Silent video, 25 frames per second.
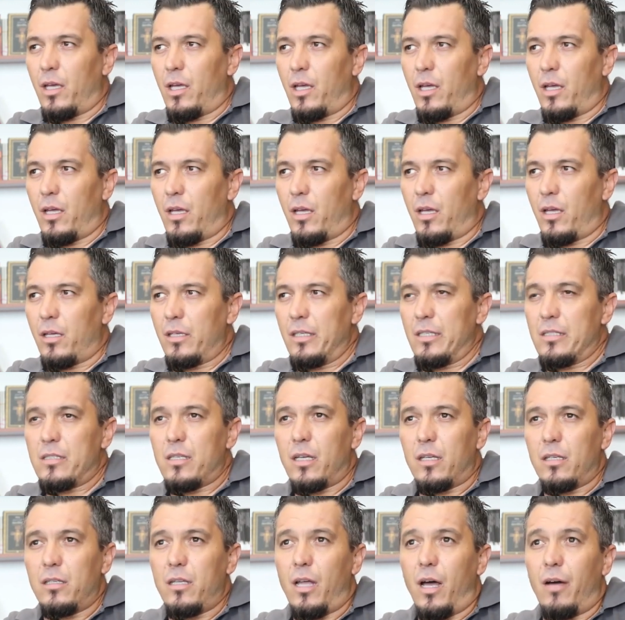E,
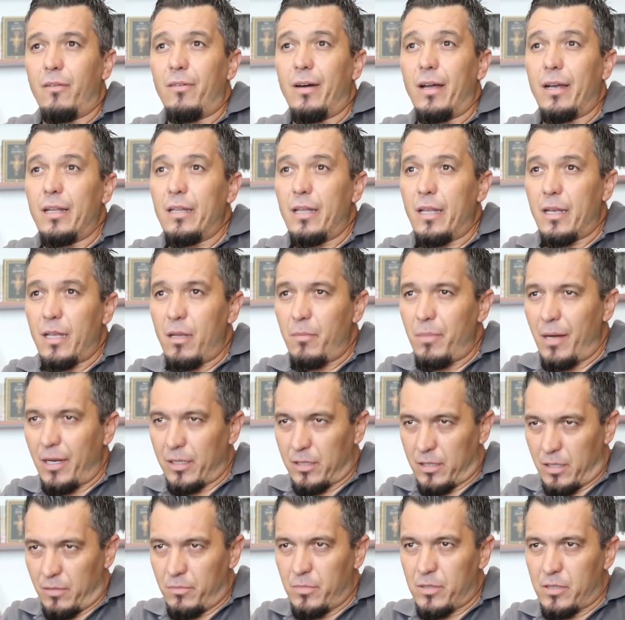İsa'nın havarilerine
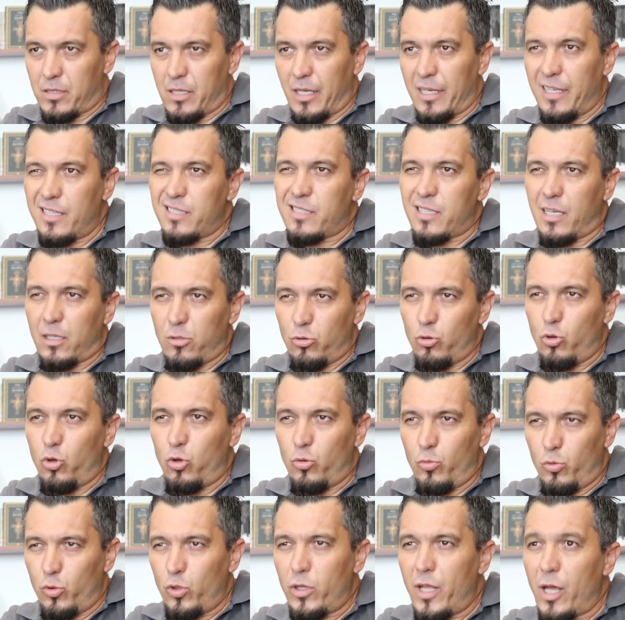baktığımızda İsa'nın
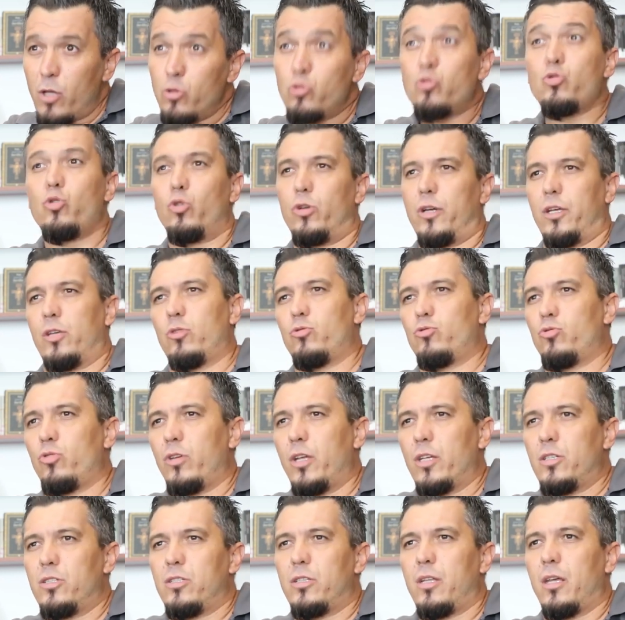ölümünden sonraki
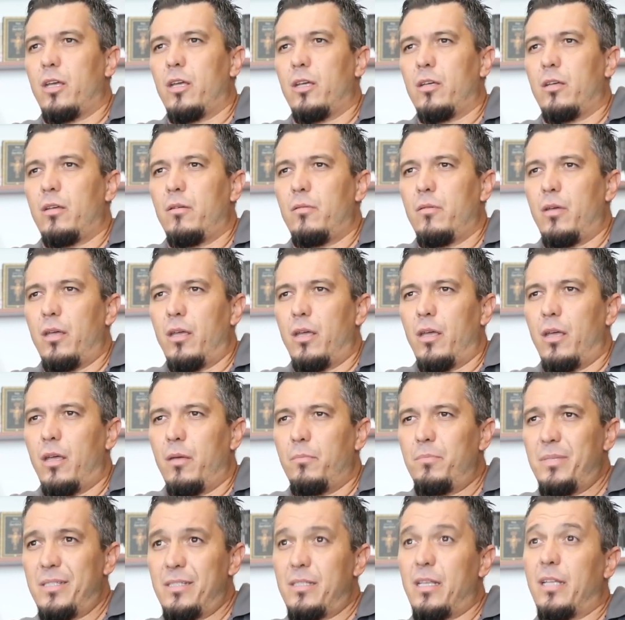süreçte
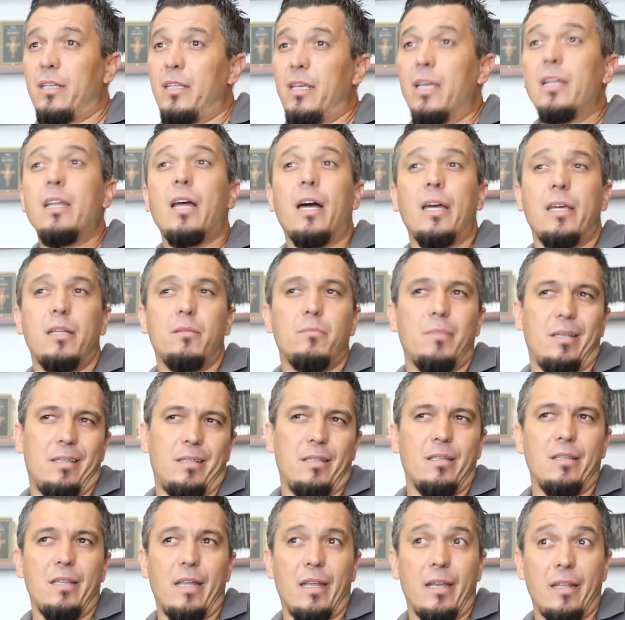e, bizzat yeni ahit
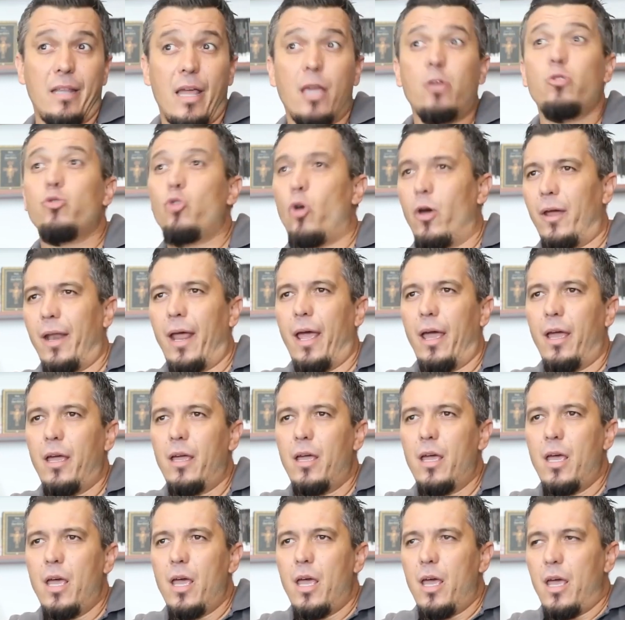metinlerine göre
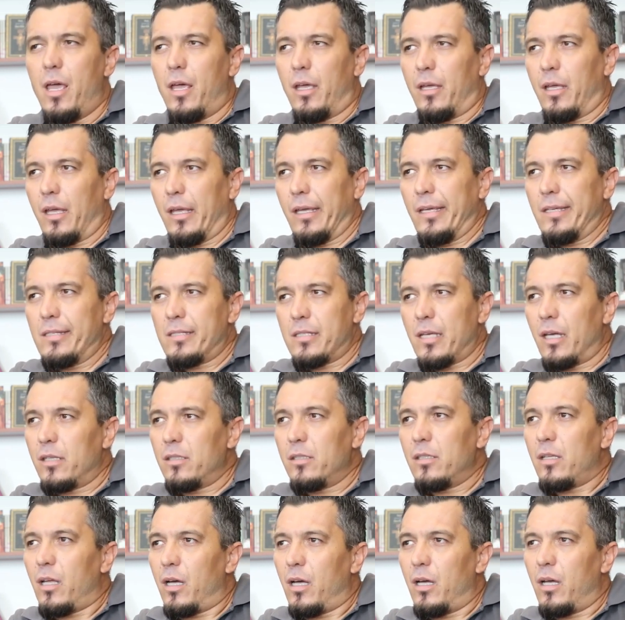e,
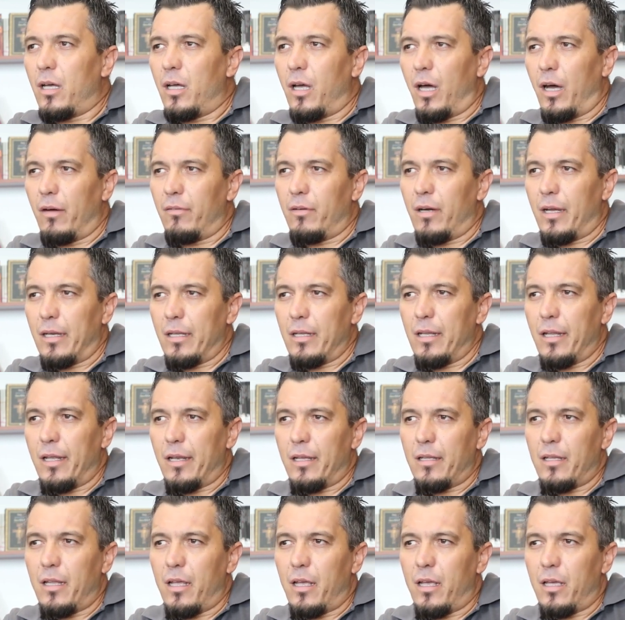İsa'nın
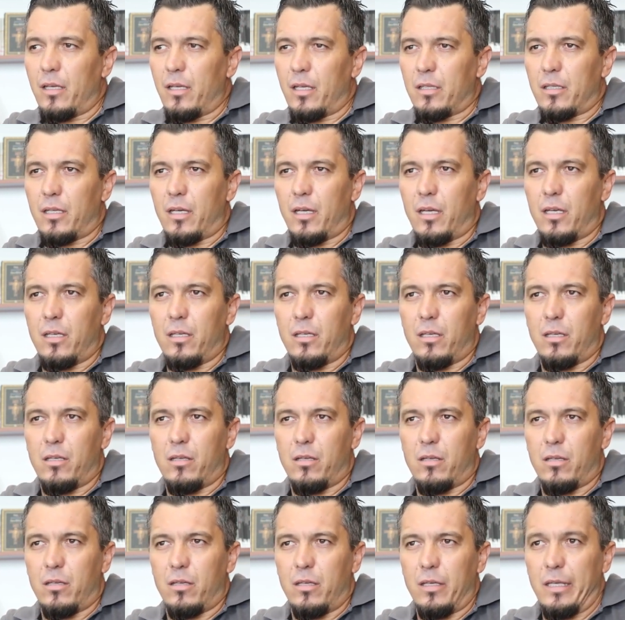havarilerine ya da e,
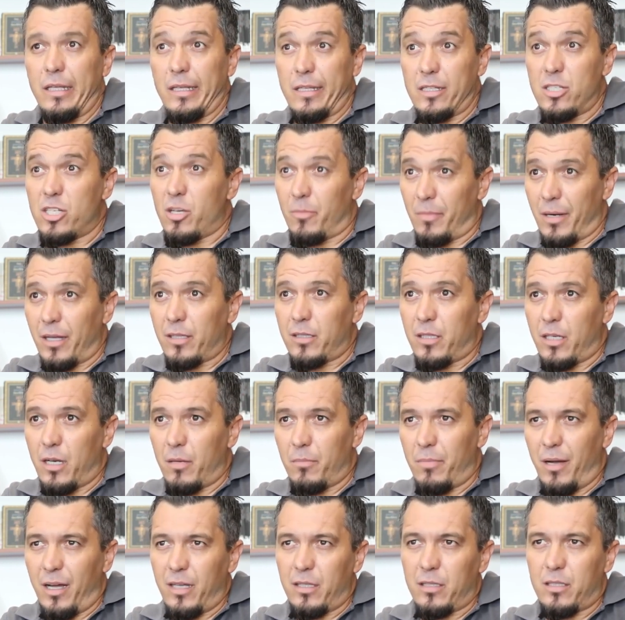ilk
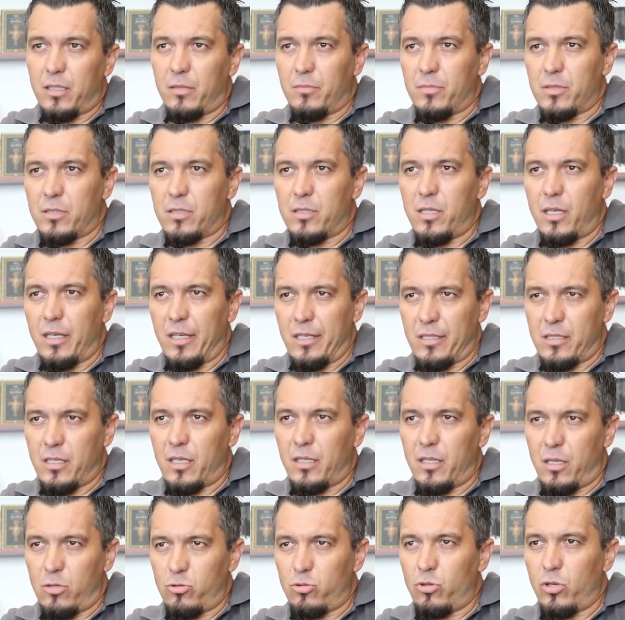cemaatine baktığımızda
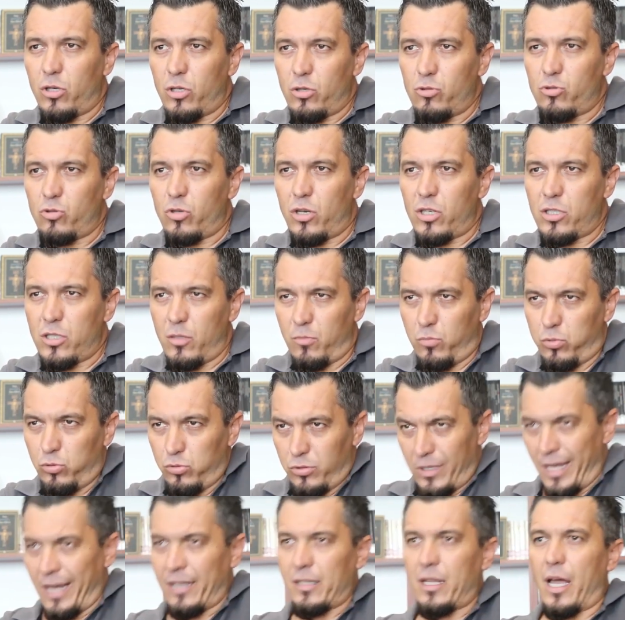İsa'dan sonraki süreçte
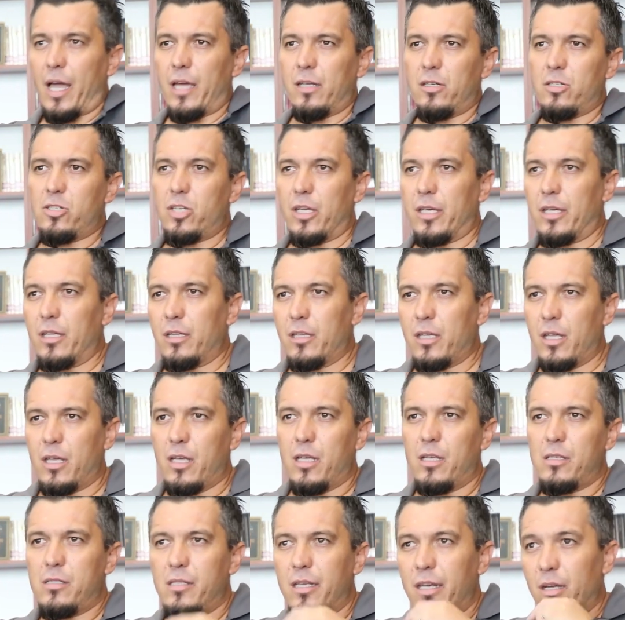bunlar da aynı
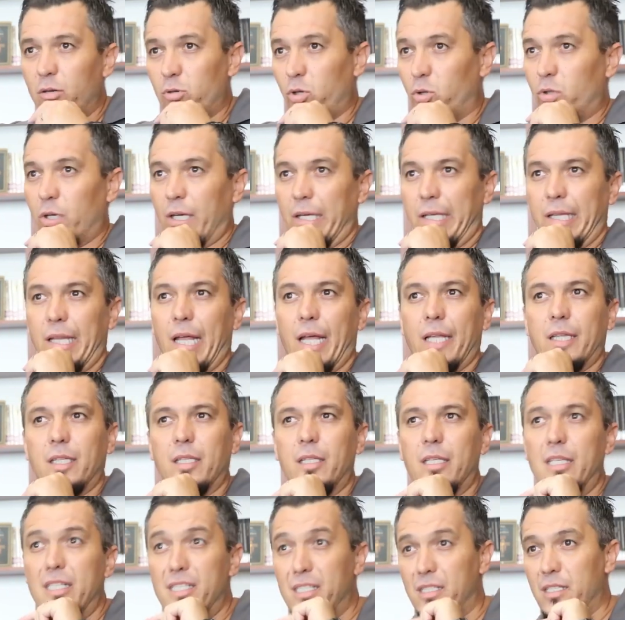şekilde sinagoga giden
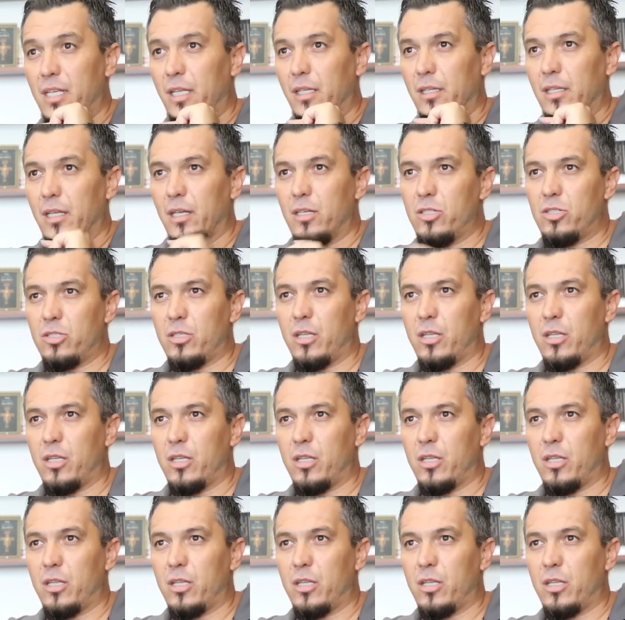insanlar.